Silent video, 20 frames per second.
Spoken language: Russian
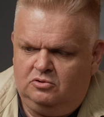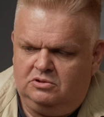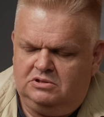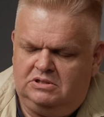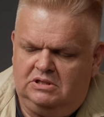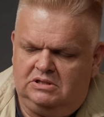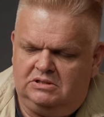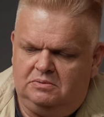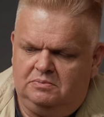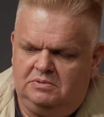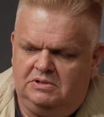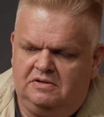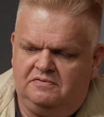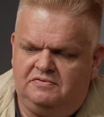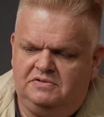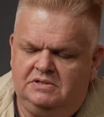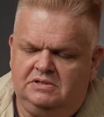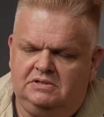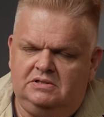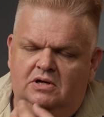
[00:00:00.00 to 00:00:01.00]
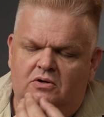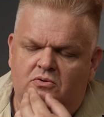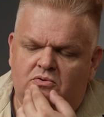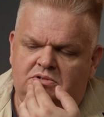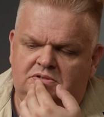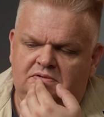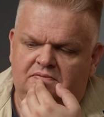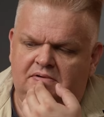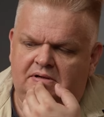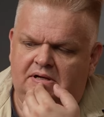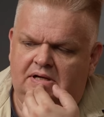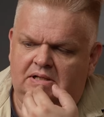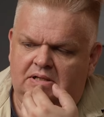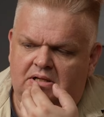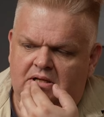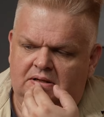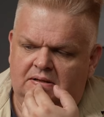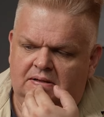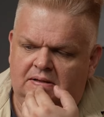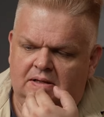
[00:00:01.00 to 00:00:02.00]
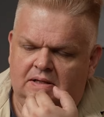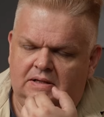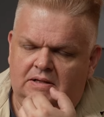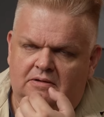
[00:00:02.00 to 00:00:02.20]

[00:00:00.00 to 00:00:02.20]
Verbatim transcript: Вот, кстати, меня всегда удивляло